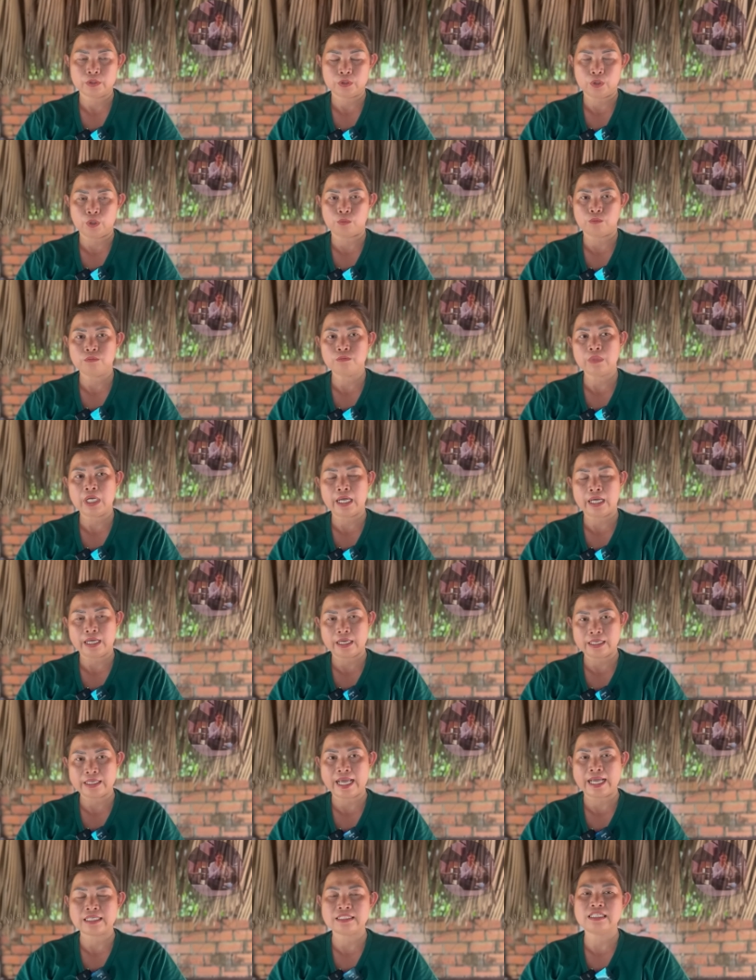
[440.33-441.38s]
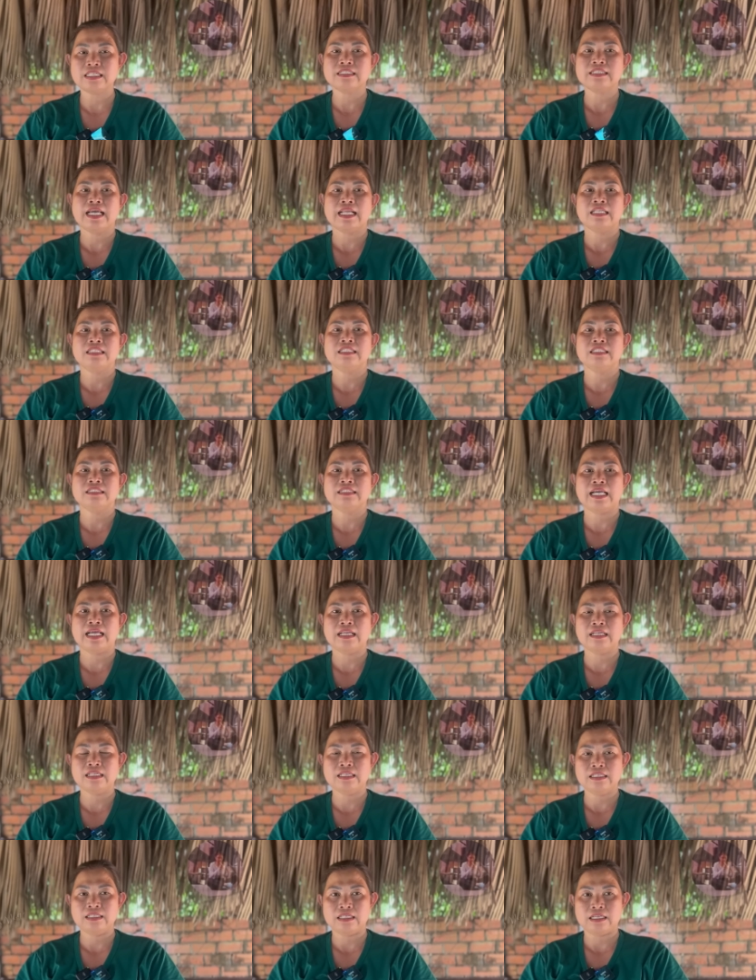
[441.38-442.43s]
cũng à, đang xưng danh xưng tánh
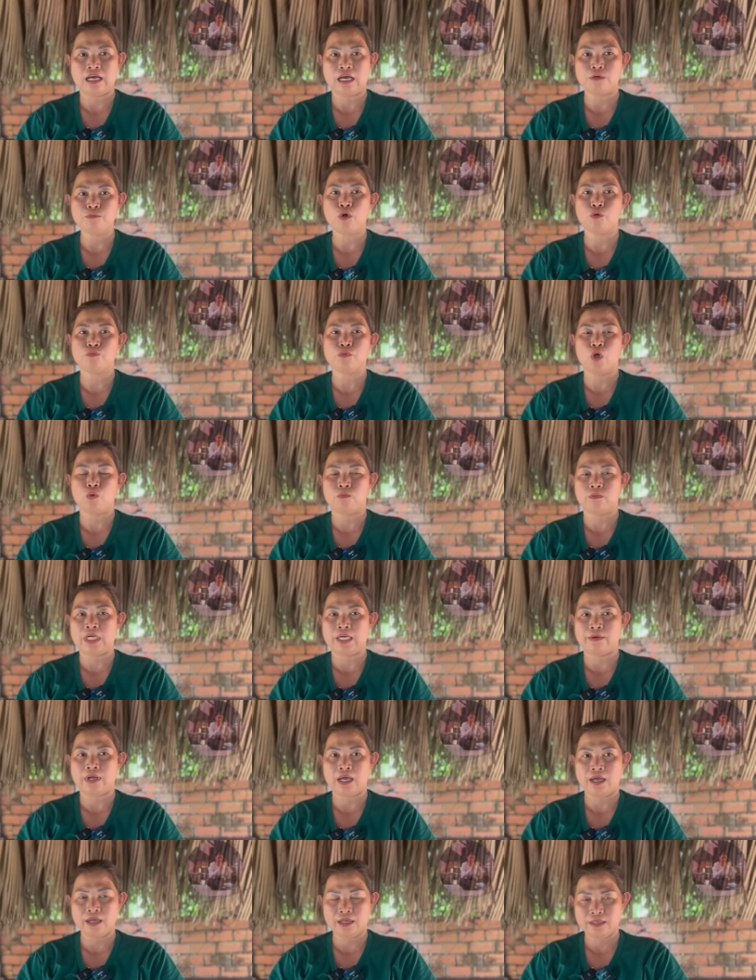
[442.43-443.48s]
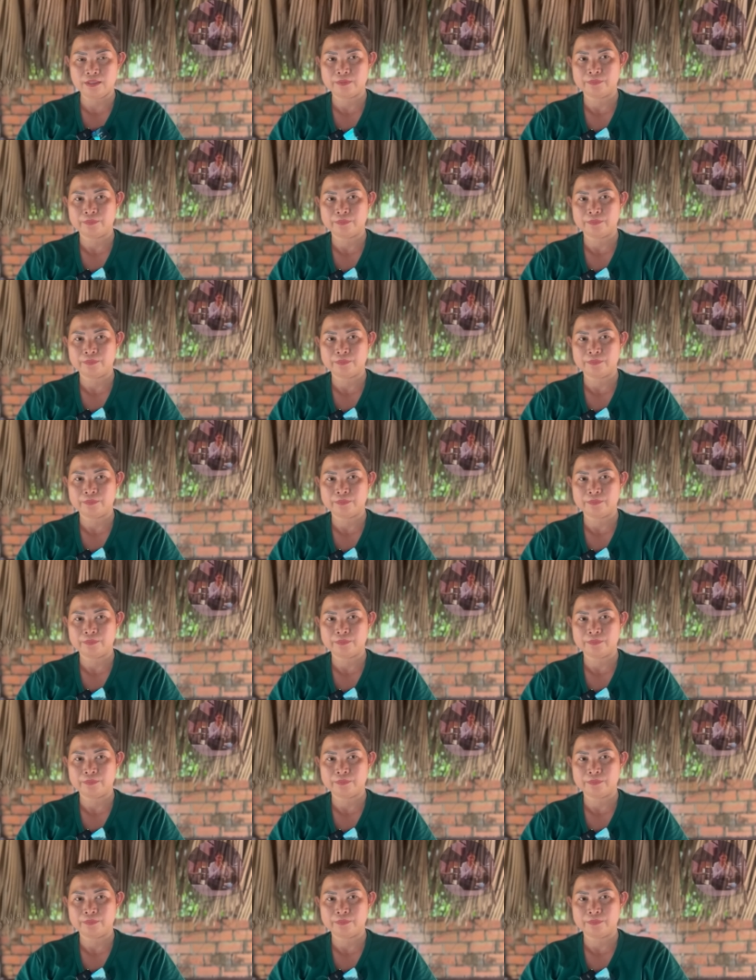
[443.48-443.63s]
ở một vùng nào đó